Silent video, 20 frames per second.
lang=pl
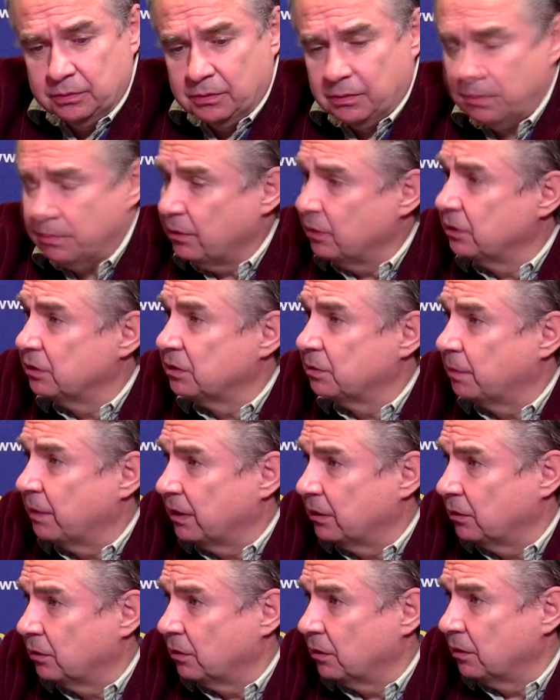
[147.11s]

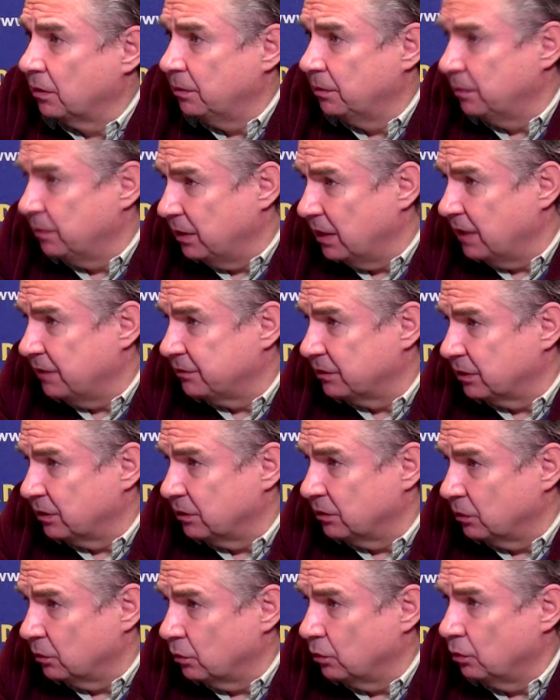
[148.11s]
podinspektor
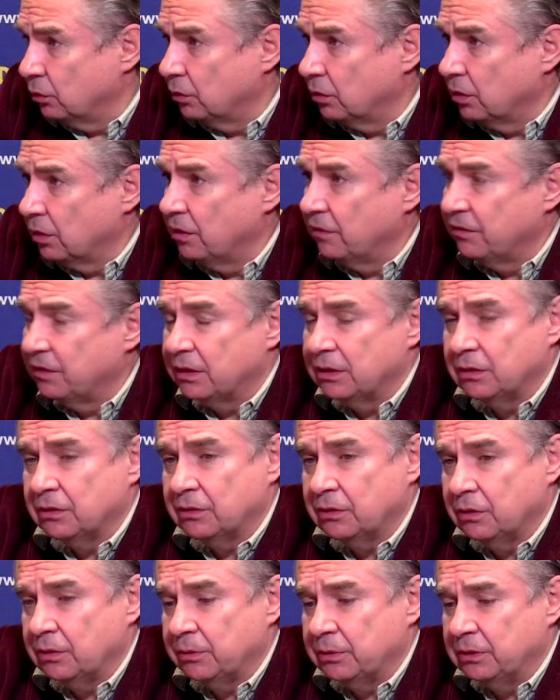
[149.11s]
Milewski z ruchu
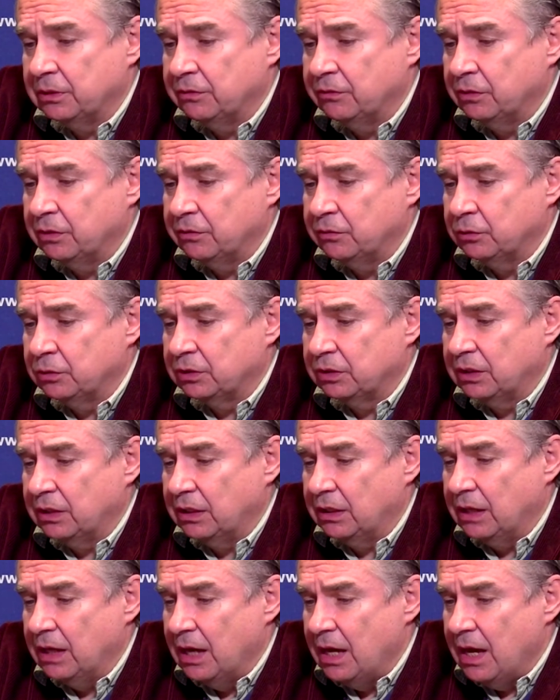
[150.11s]
drogowego Komendy
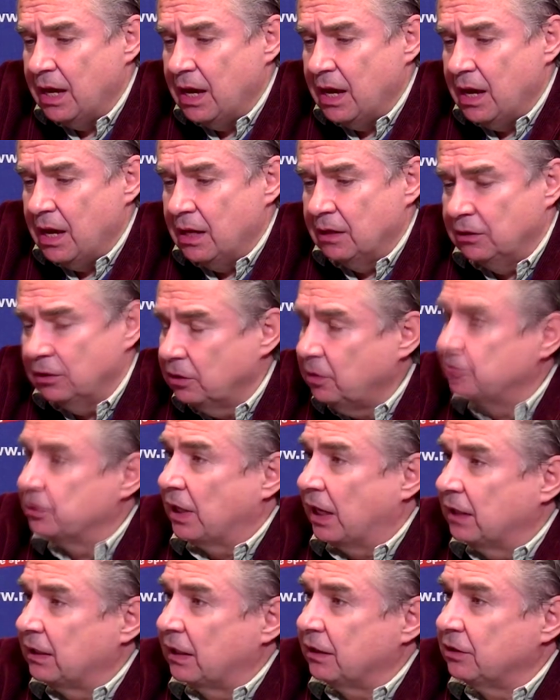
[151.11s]
Wojewódzkiej. No
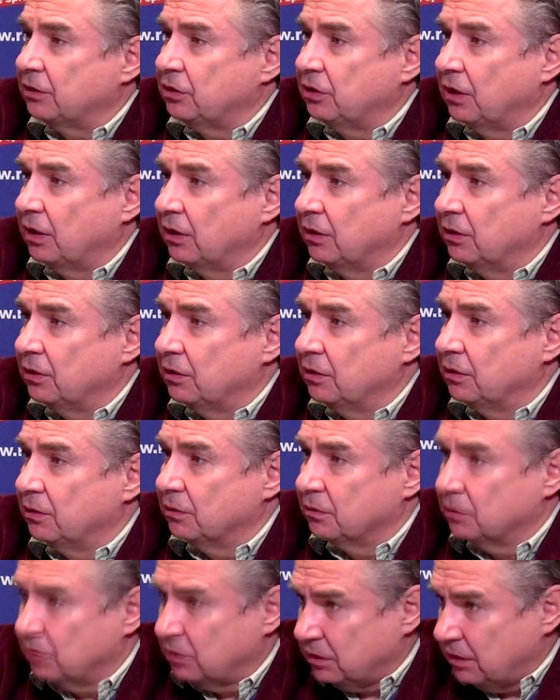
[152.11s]
dobrze, a jakieś te
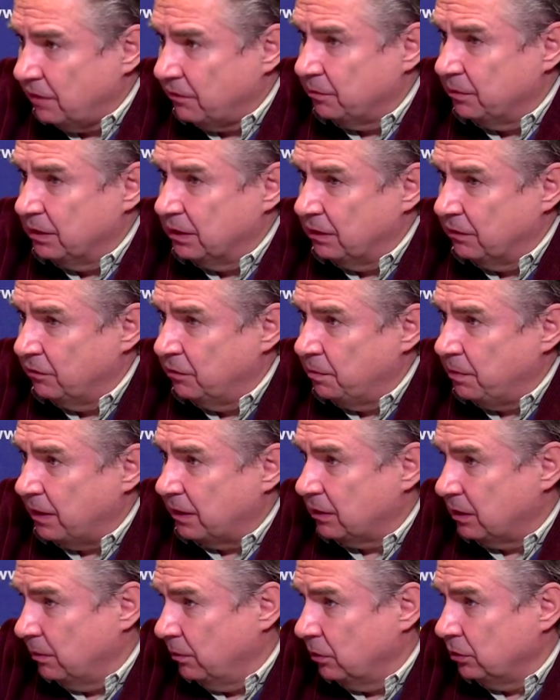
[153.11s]
zostawmy
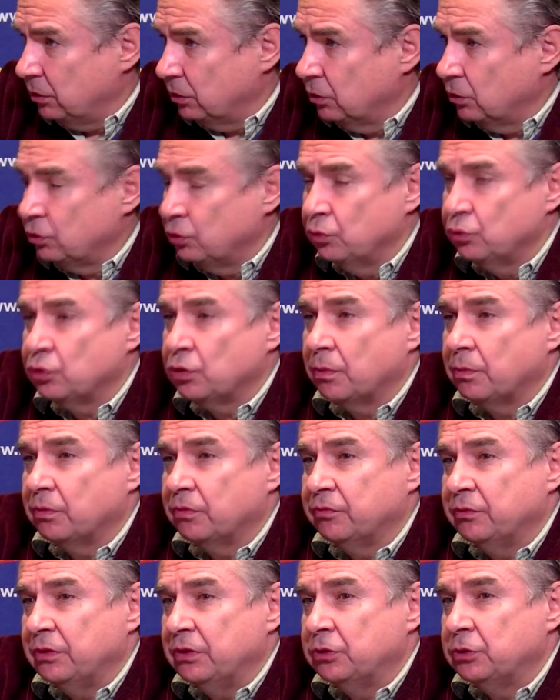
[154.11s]
wypadki, bo o nich dość dużo
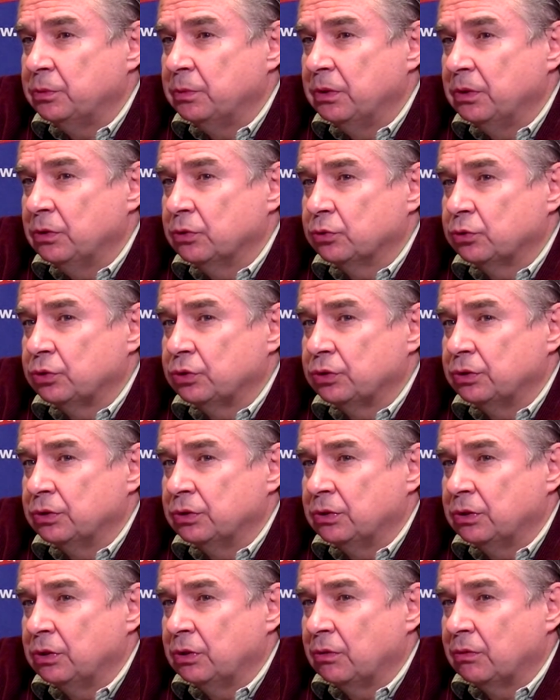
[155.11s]
mówiliśmy już
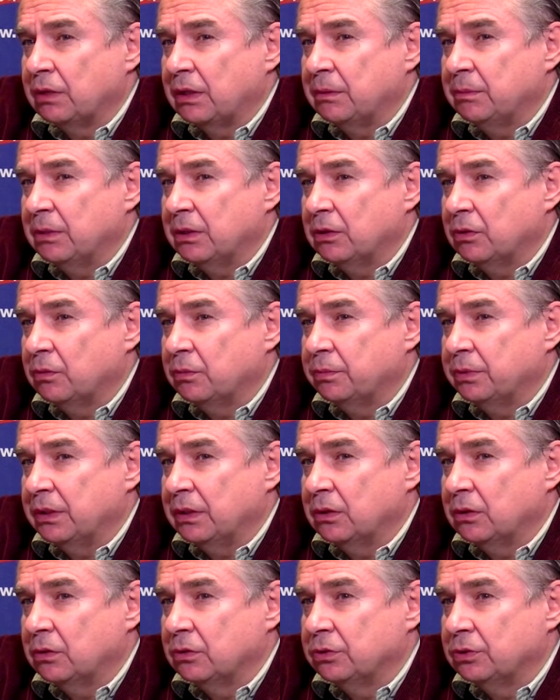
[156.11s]
y, i tą nadmierną
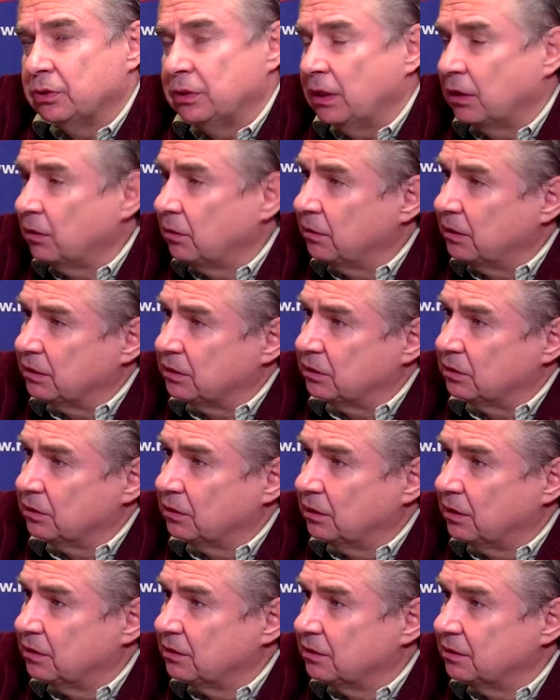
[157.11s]
prędkość, natomiast
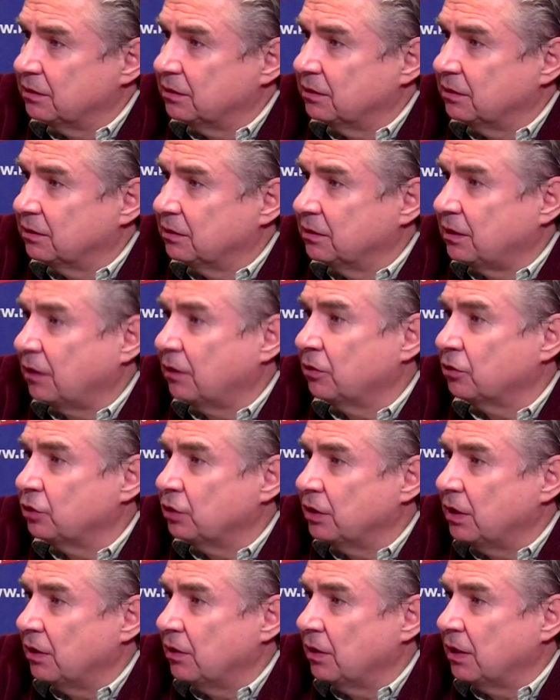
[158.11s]
te
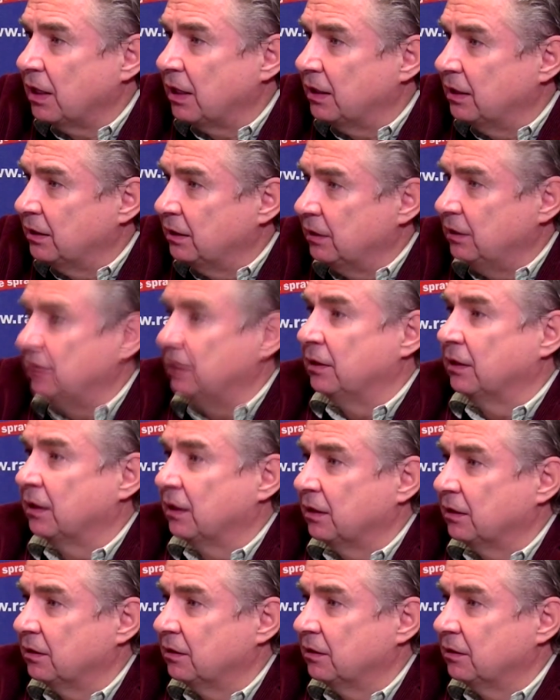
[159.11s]
zagrożenia lokalne
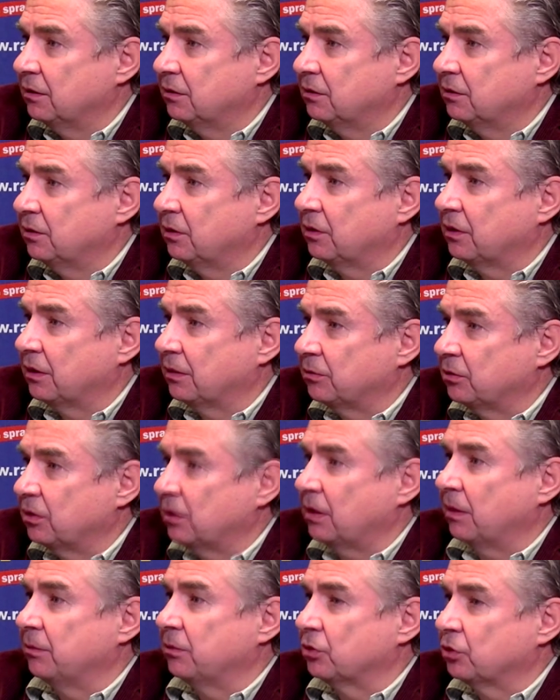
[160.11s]
inne. Co, tak, tam,
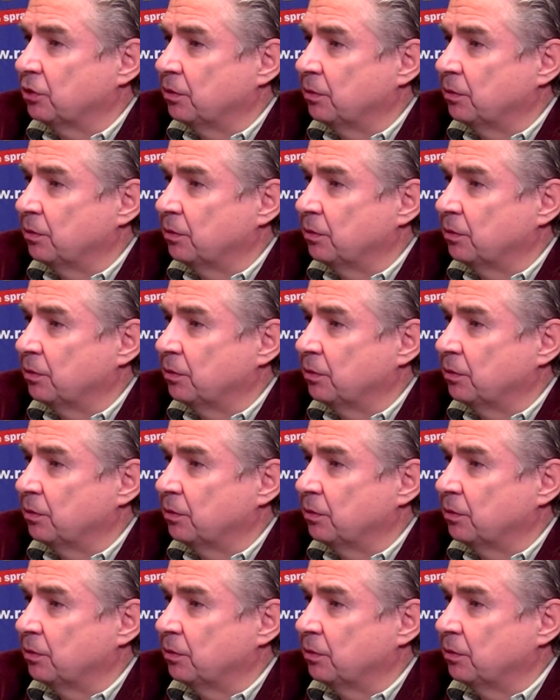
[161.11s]
co tam y, jeszcze